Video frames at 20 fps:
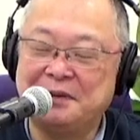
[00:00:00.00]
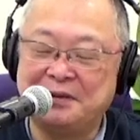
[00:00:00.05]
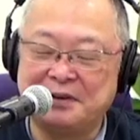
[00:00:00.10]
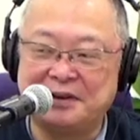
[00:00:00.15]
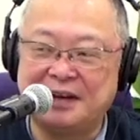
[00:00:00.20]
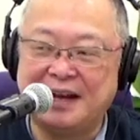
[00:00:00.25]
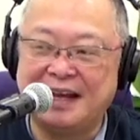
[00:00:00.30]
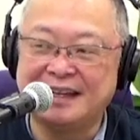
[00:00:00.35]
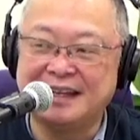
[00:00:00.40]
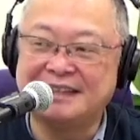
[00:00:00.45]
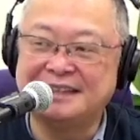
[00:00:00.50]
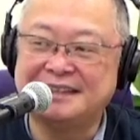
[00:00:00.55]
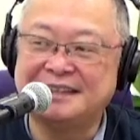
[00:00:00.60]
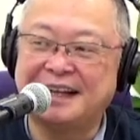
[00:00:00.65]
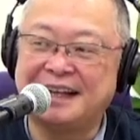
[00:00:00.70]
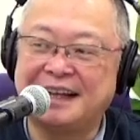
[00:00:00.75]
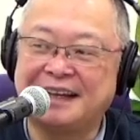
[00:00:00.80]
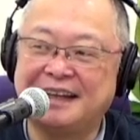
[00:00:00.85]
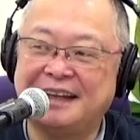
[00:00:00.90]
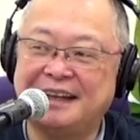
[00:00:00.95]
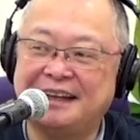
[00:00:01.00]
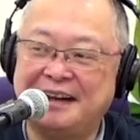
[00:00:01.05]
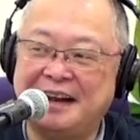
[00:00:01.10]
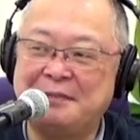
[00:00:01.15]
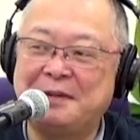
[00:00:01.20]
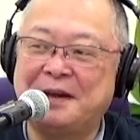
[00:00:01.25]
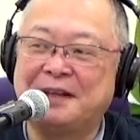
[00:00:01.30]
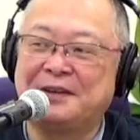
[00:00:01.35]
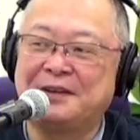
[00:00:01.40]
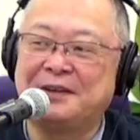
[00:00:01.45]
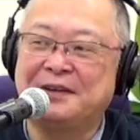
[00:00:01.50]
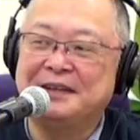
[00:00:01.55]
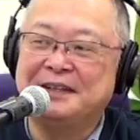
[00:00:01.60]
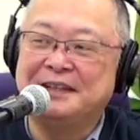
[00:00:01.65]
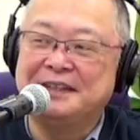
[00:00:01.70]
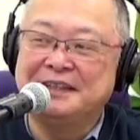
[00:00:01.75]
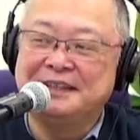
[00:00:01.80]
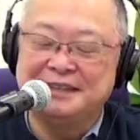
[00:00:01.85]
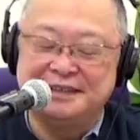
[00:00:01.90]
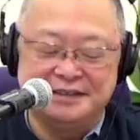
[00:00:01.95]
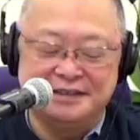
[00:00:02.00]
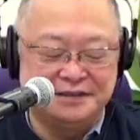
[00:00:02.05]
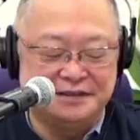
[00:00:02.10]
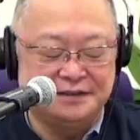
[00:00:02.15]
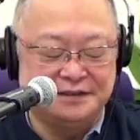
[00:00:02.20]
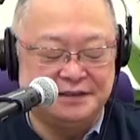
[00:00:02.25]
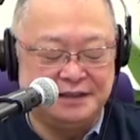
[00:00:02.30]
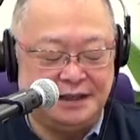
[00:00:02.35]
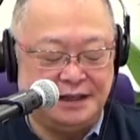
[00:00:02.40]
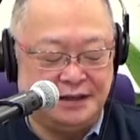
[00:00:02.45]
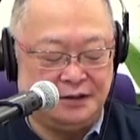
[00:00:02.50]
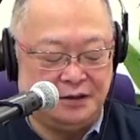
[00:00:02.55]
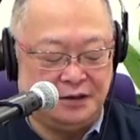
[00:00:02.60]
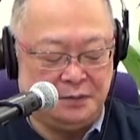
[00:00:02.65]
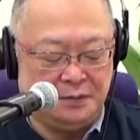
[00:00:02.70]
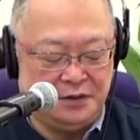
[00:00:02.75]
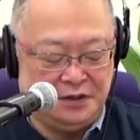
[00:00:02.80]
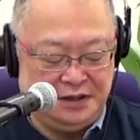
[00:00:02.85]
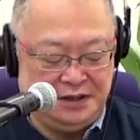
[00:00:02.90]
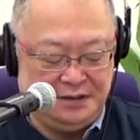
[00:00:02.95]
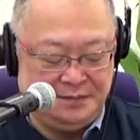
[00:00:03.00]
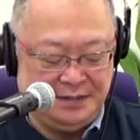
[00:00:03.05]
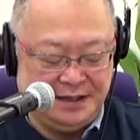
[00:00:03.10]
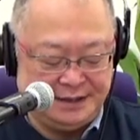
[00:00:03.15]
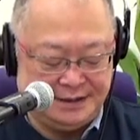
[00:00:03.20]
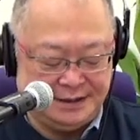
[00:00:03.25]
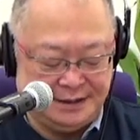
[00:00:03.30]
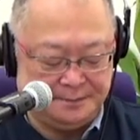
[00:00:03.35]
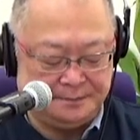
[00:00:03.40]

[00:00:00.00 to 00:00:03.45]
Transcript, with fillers: ご覧いただければというふうに思います。